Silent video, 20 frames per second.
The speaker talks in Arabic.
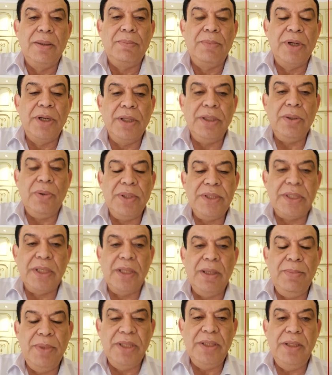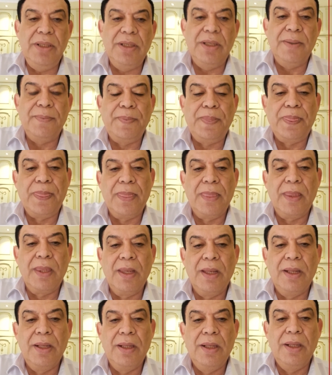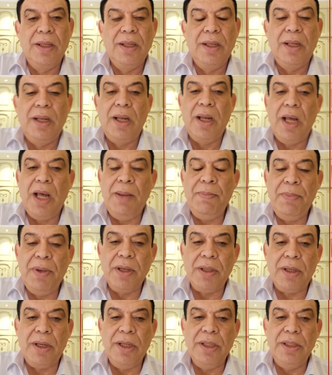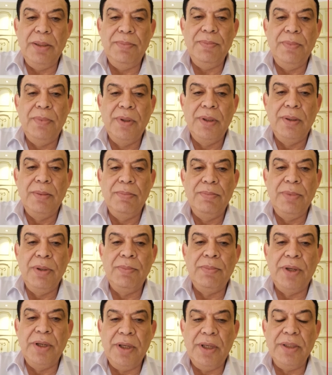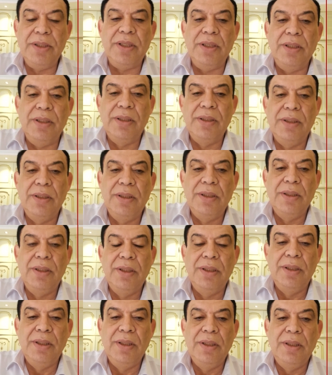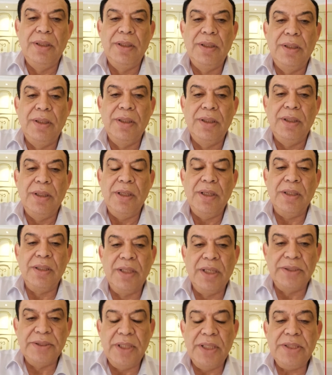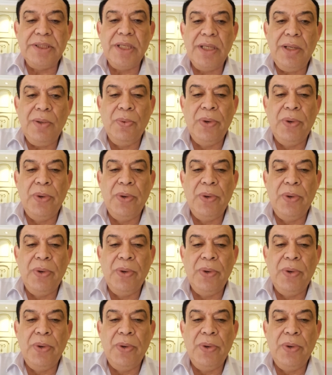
مناطق وسط المدينة أما القادم من مناطق الدراسة